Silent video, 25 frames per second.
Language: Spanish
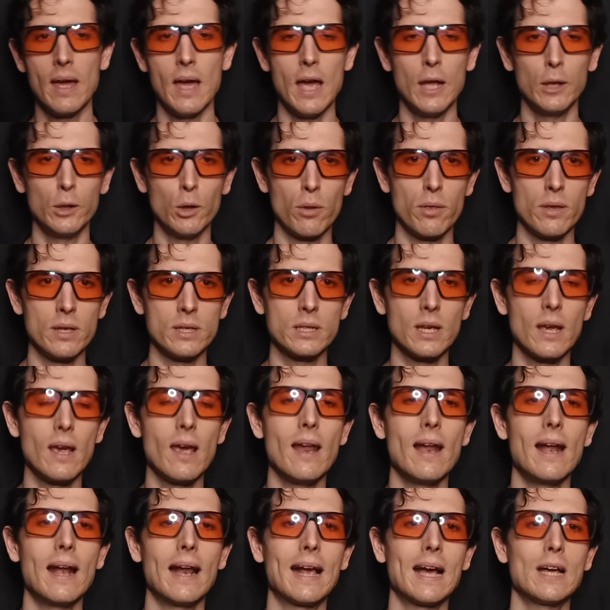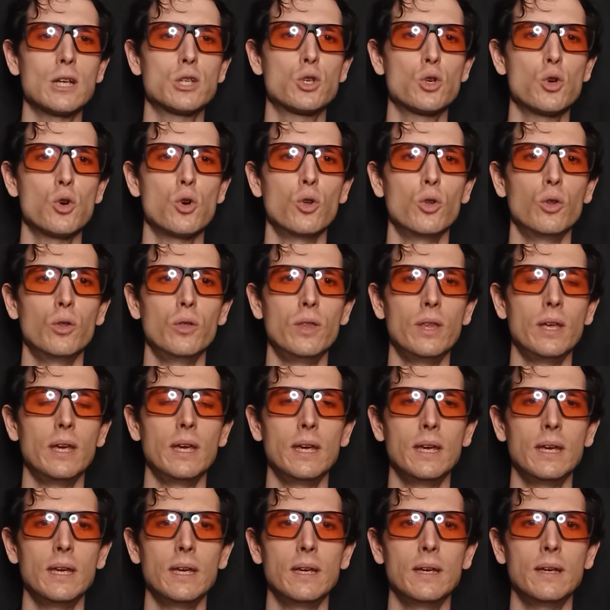Entonces, en el caso
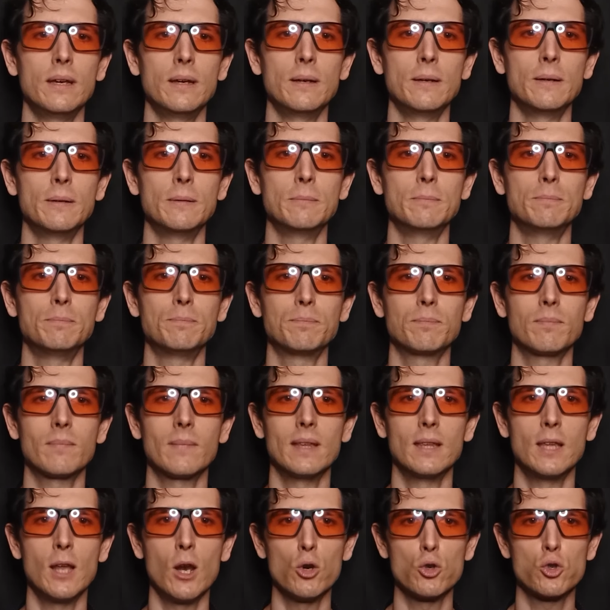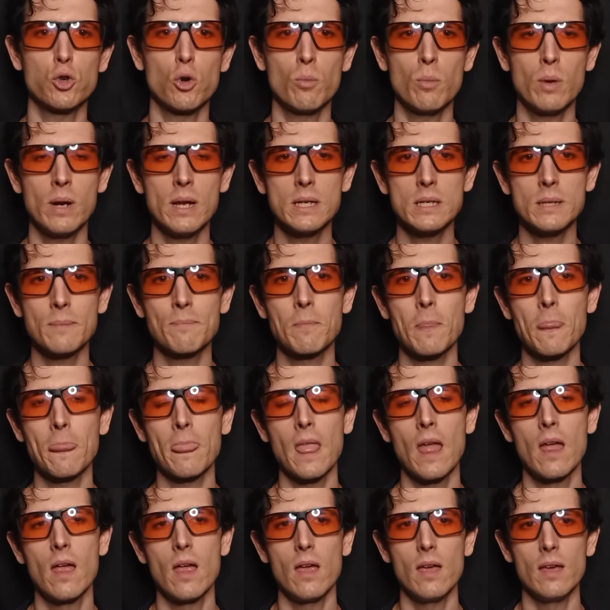de, los hombres,
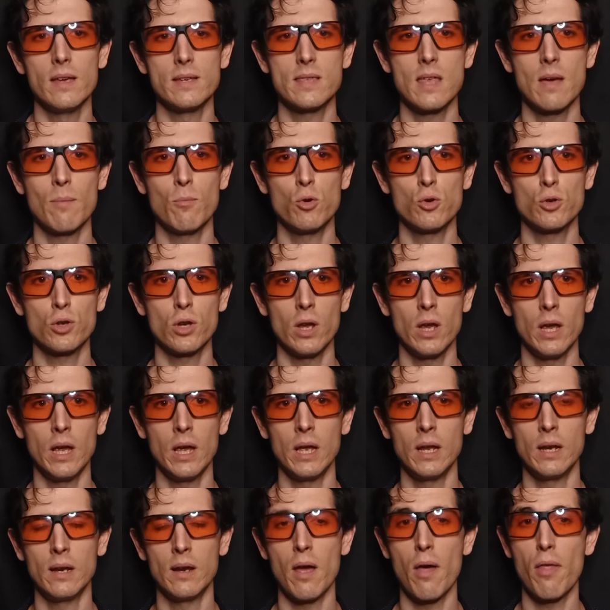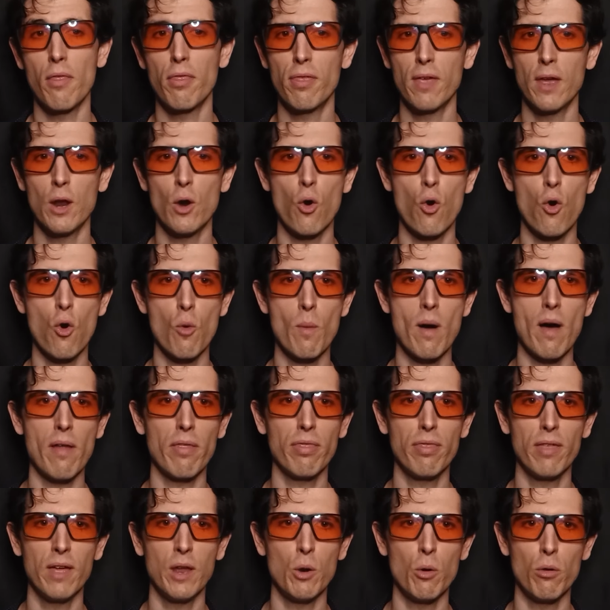estamos en
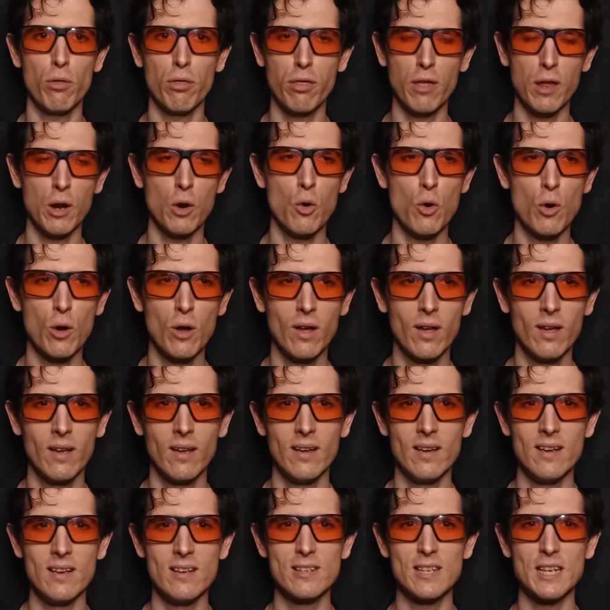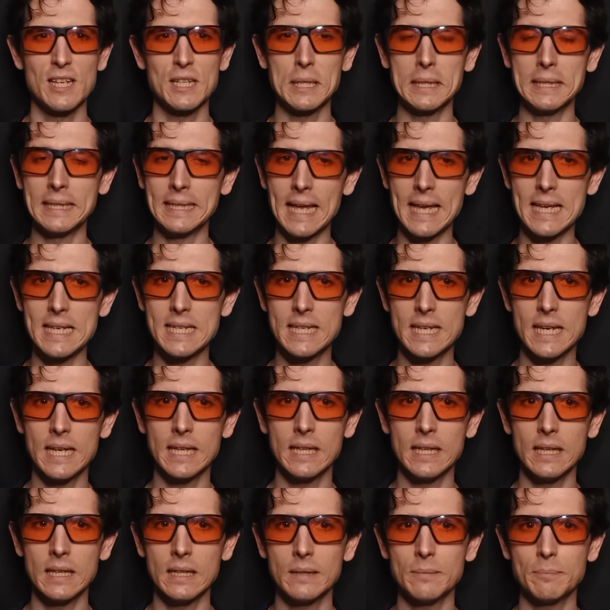
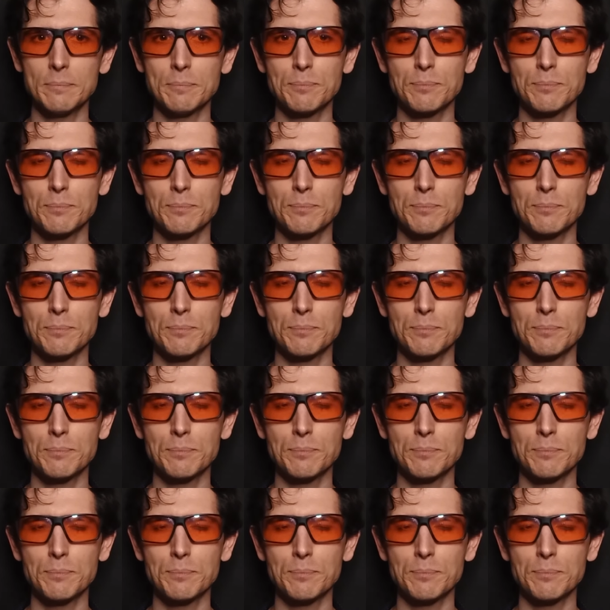0,0067